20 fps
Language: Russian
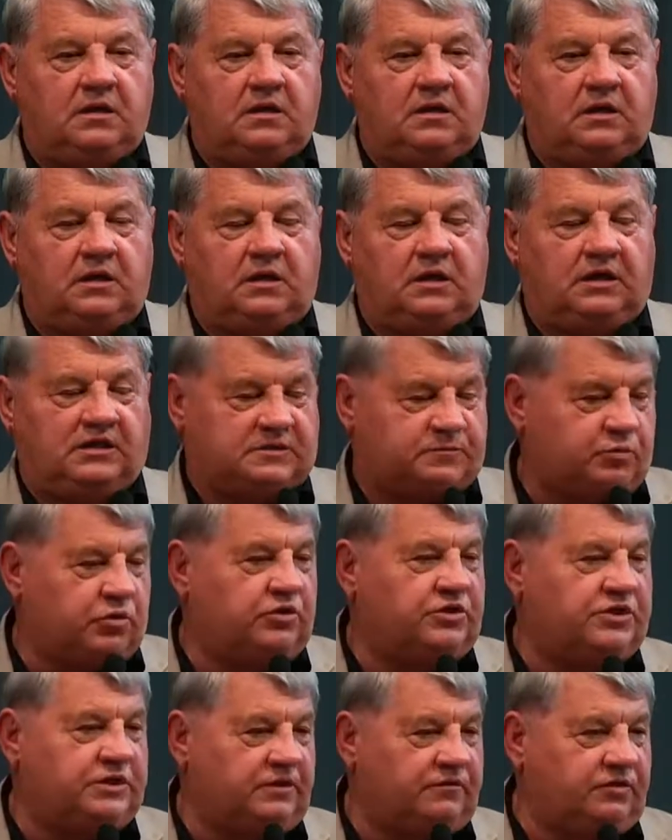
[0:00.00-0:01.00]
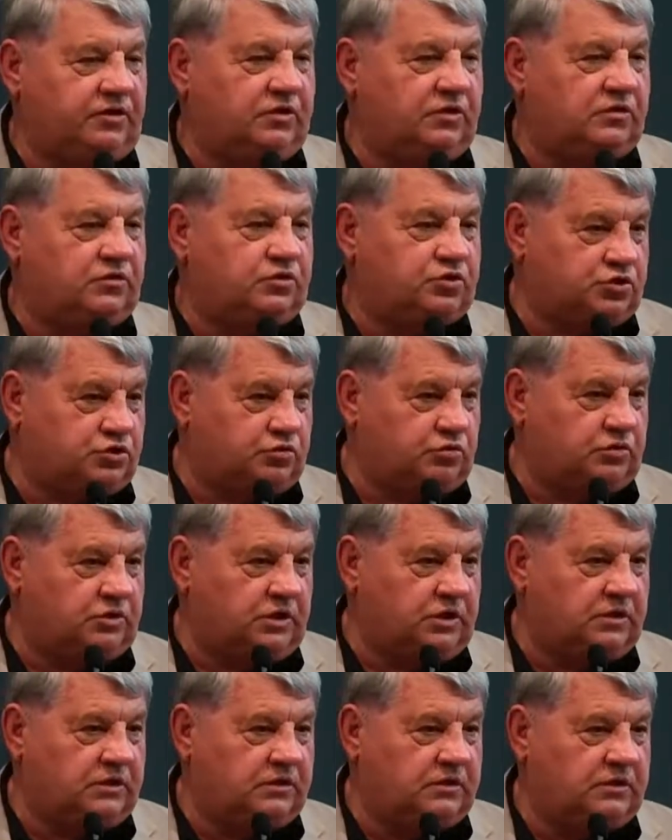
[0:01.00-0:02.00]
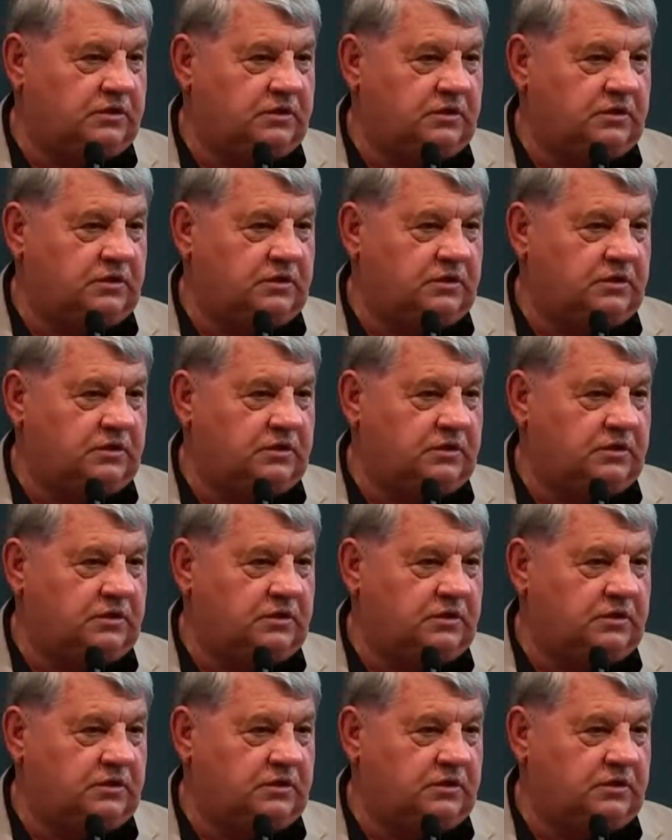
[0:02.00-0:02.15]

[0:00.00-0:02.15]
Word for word: и Господь явил чудо,